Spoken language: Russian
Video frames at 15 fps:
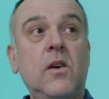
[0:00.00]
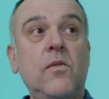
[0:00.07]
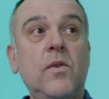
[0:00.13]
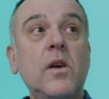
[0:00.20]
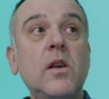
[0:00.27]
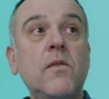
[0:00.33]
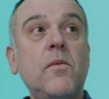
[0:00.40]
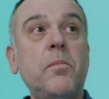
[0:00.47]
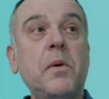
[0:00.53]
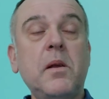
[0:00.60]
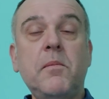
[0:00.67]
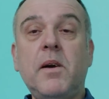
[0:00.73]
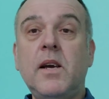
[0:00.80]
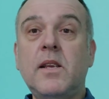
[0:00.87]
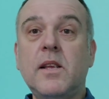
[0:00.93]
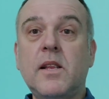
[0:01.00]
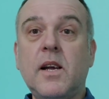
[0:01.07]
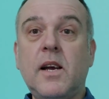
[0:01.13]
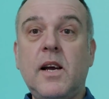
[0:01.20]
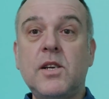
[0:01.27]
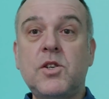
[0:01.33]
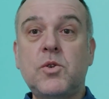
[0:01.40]
ведь, вы понимаете,
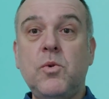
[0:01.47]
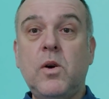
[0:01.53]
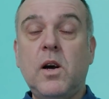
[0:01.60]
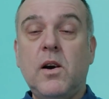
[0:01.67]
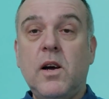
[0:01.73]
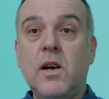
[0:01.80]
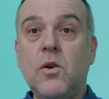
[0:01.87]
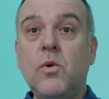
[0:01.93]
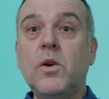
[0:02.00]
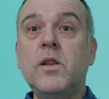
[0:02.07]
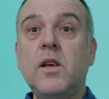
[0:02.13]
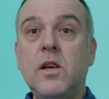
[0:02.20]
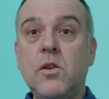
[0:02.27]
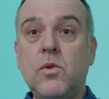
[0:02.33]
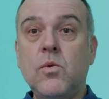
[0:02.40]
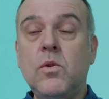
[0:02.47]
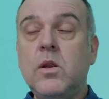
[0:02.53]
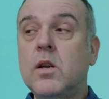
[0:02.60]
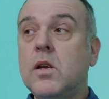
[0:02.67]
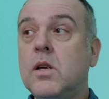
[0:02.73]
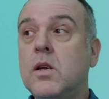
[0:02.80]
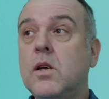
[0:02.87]
такая штука, годы идут,